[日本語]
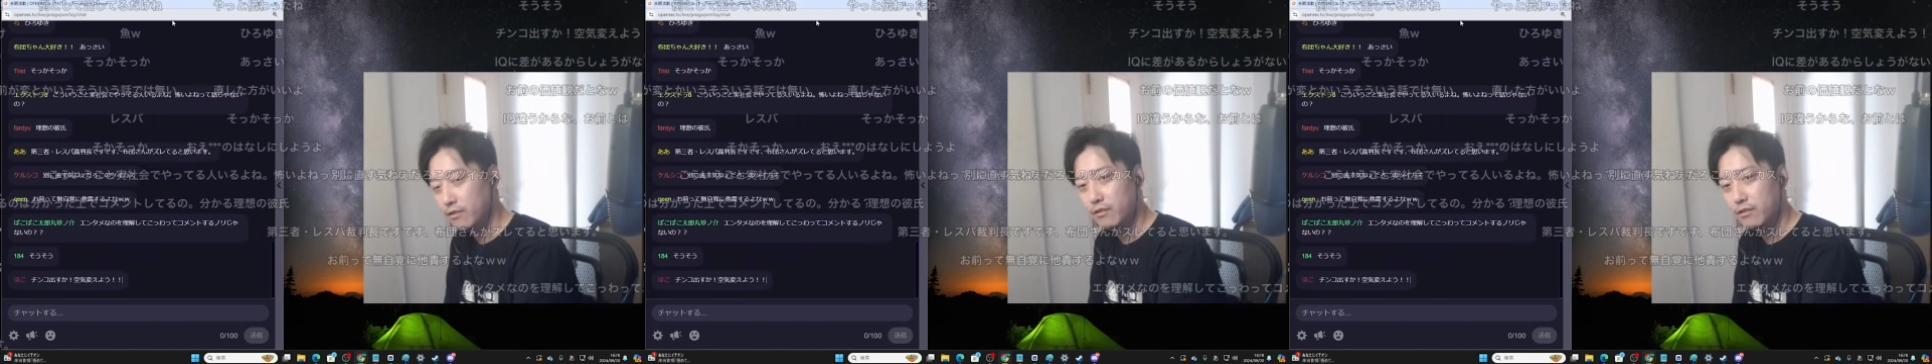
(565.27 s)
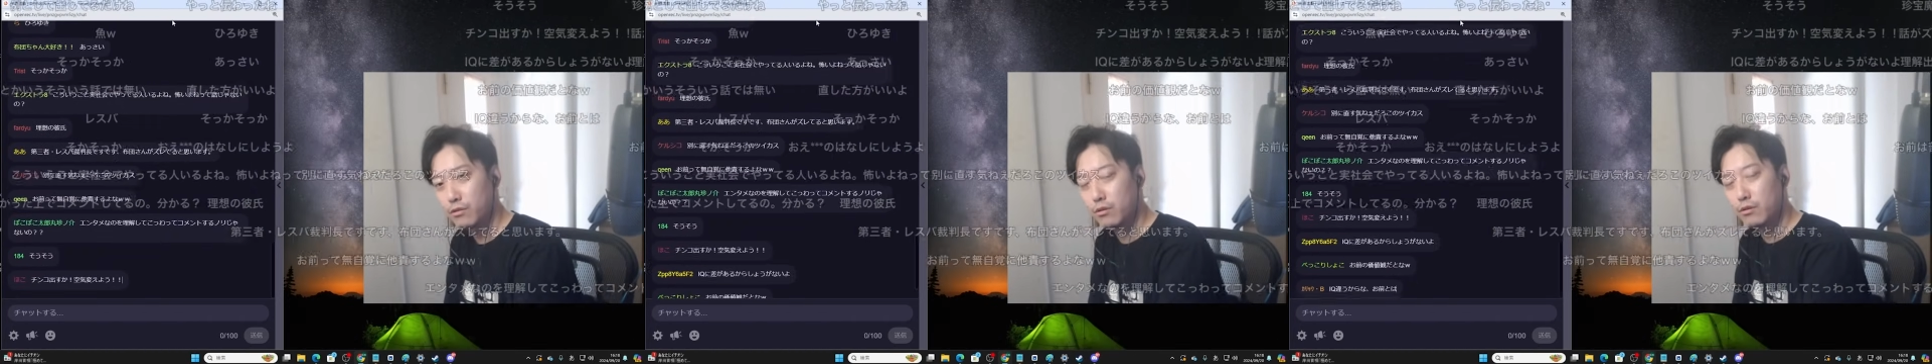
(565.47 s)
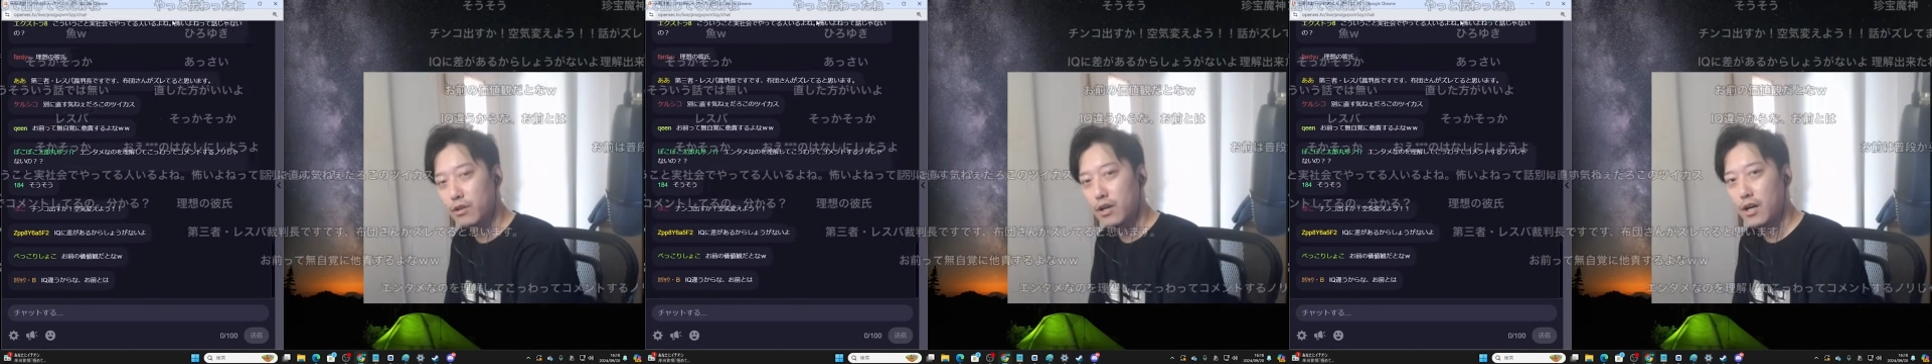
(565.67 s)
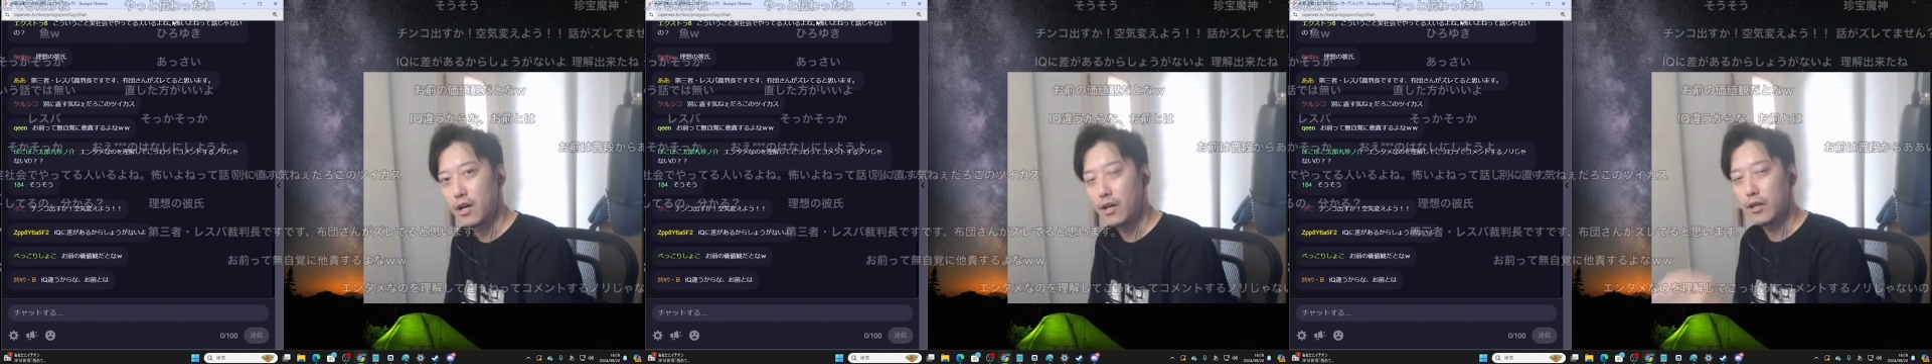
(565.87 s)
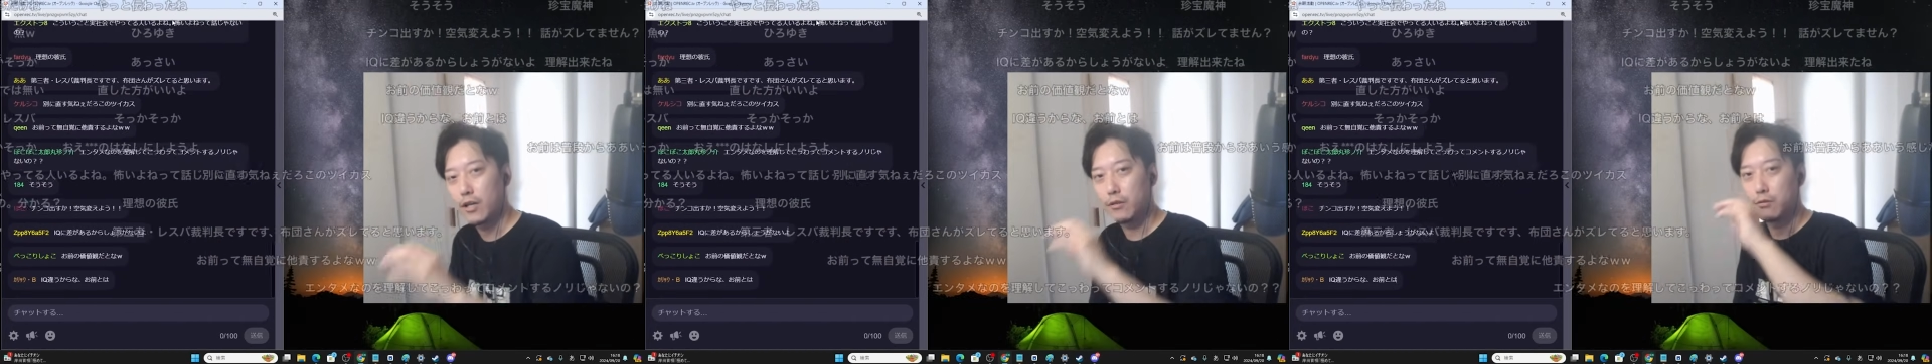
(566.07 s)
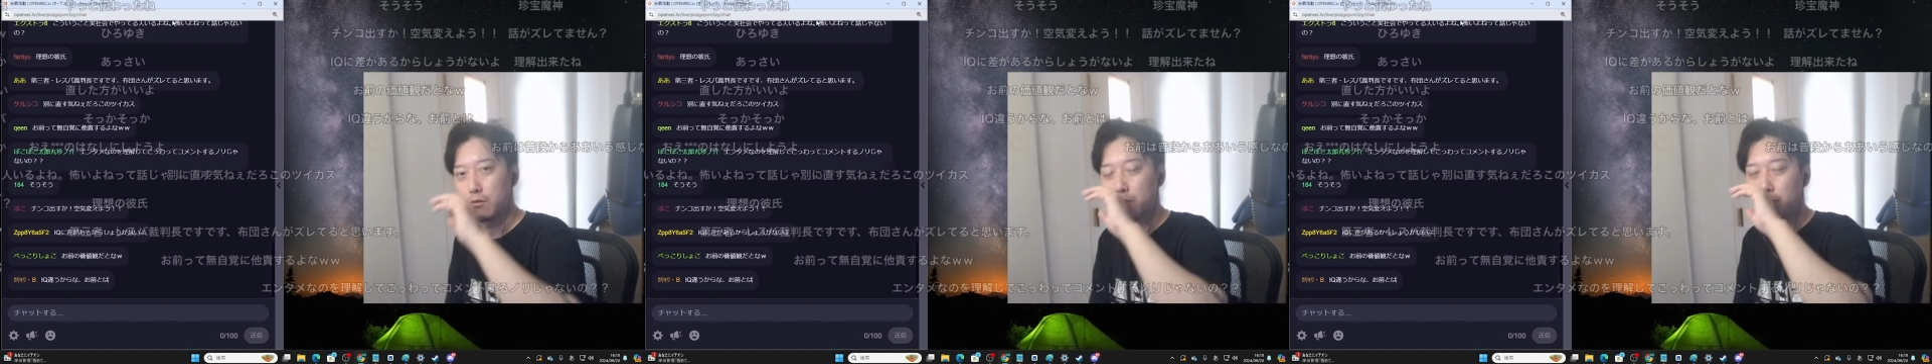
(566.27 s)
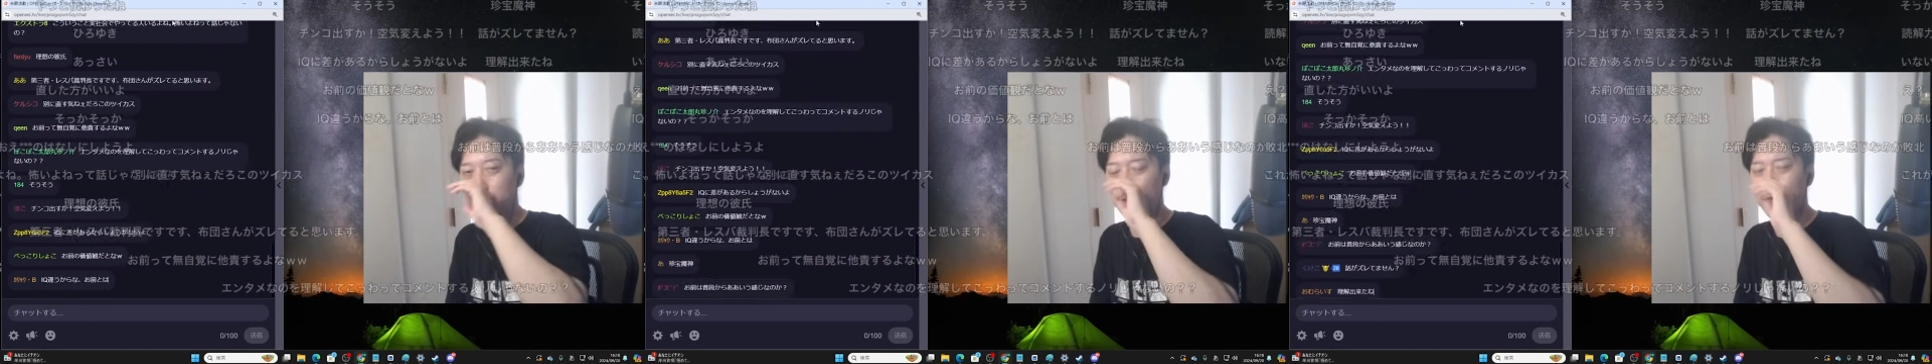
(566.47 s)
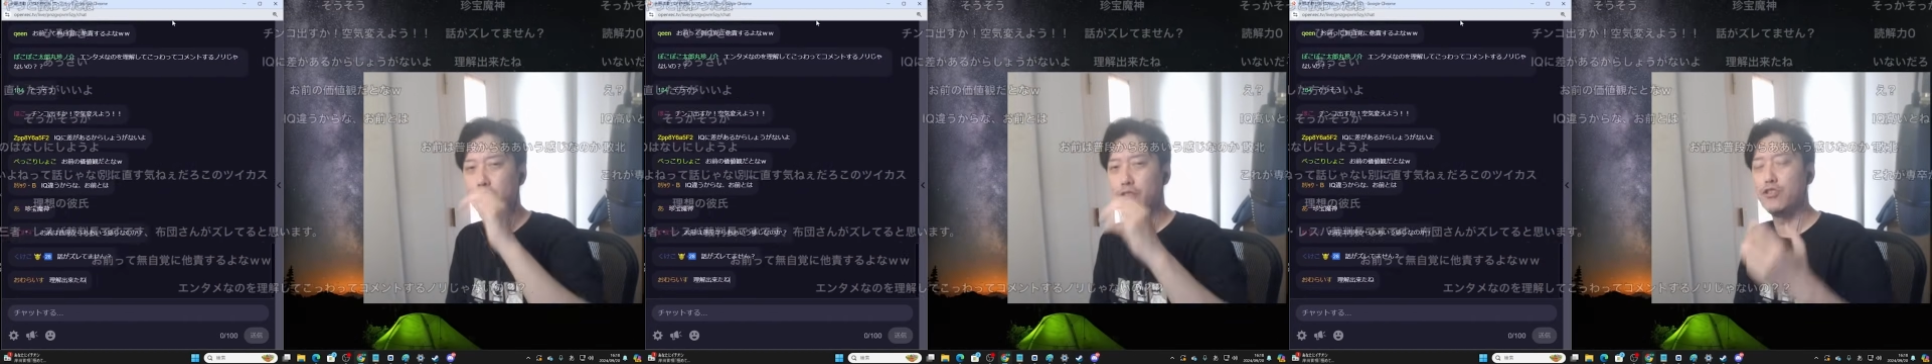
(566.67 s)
そういうのがあのやっぱ